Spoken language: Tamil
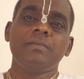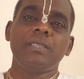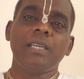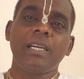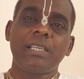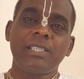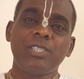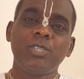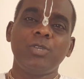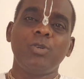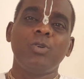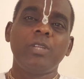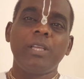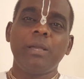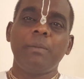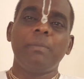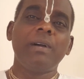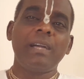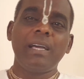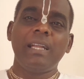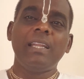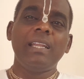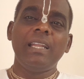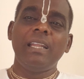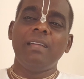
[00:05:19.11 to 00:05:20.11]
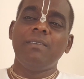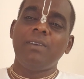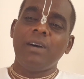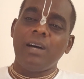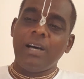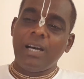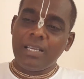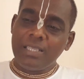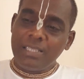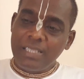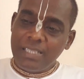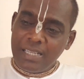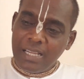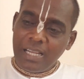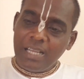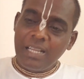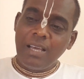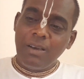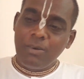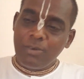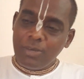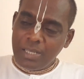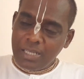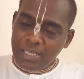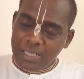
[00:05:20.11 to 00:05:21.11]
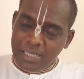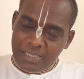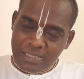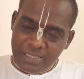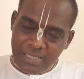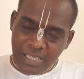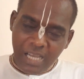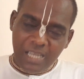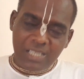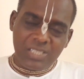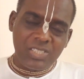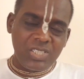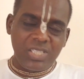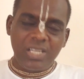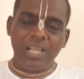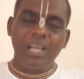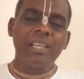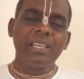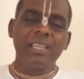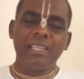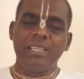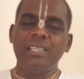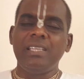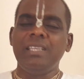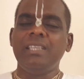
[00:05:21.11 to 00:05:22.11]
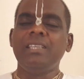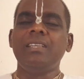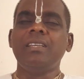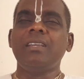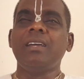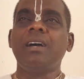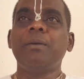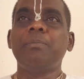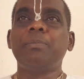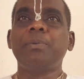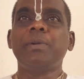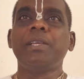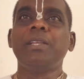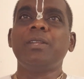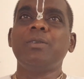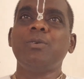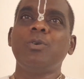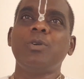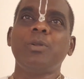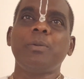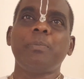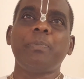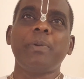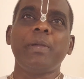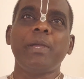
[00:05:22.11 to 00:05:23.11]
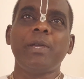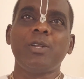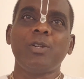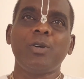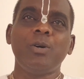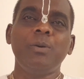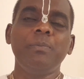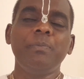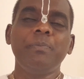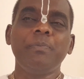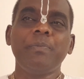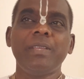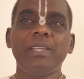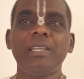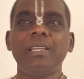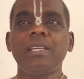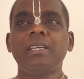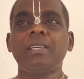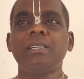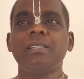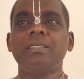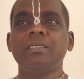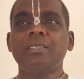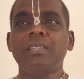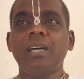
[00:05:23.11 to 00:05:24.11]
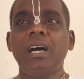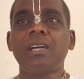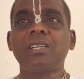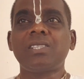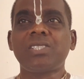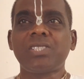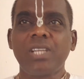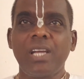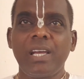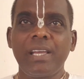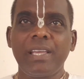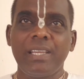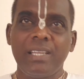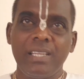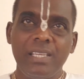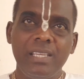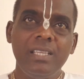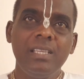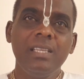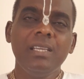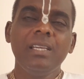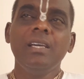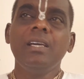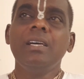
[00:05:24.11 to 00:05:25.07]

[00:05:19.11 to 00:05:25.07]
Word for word: தக்ஷனுடைய மகள் இல்லவா அதனால அவங்களுக்கு தக்ஷாயணி அப்படின்னு ஒரு பேரும் இருக்குது தக்ஷாயணி